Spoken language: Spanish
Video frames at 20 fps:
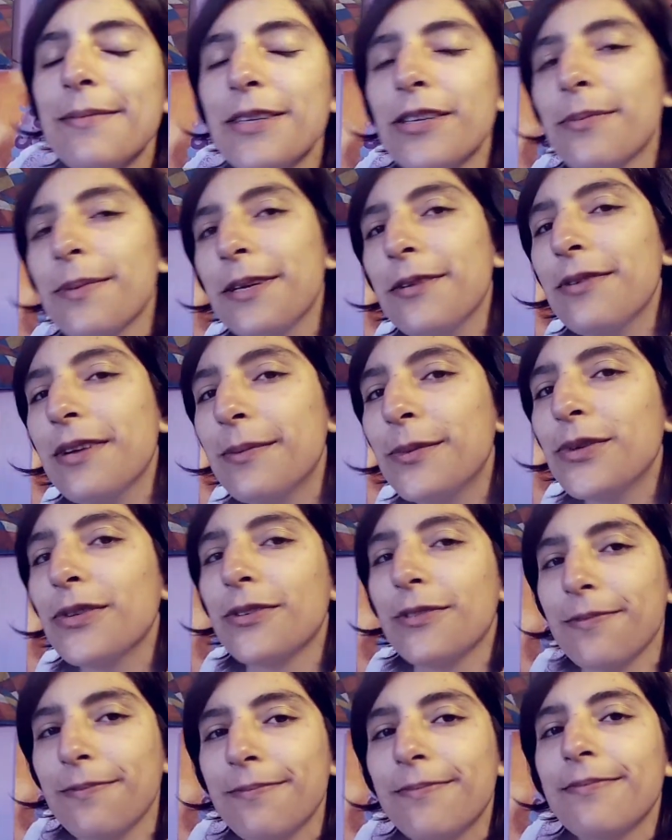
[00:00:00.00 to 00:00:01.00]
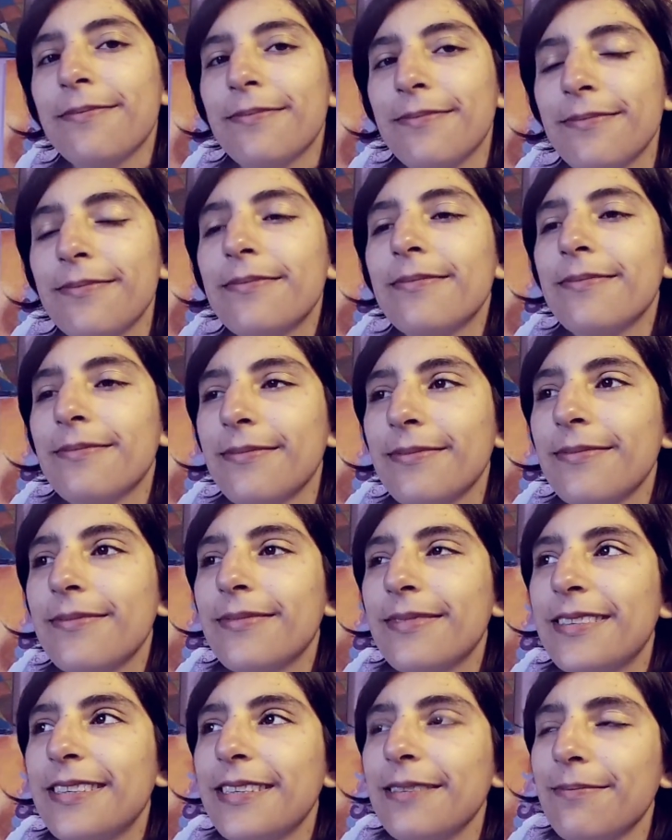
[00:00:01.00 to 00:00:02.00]
me atropellé una moto.
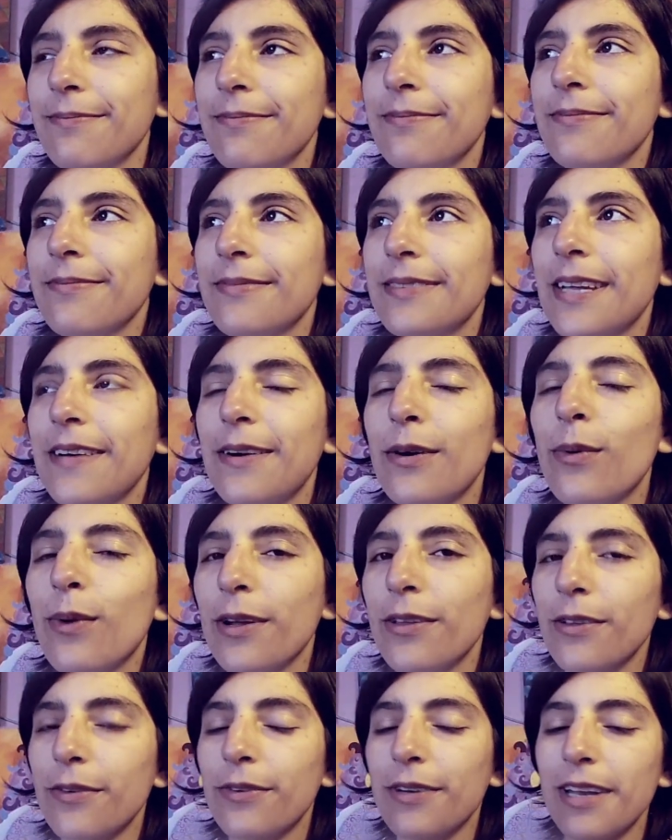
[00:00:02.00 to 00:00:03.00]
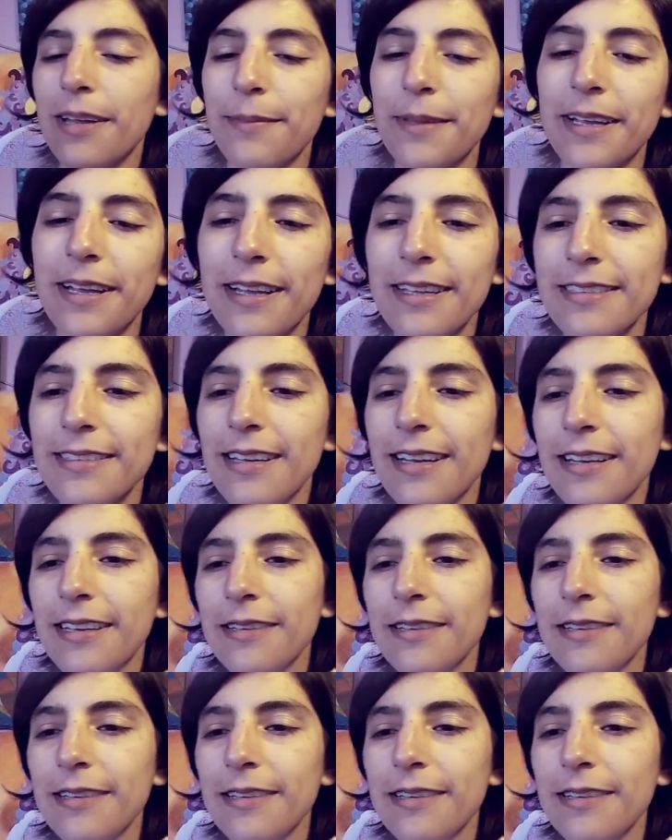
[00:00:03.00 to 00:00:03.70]
Sí, estaba jugando fuera de mi casa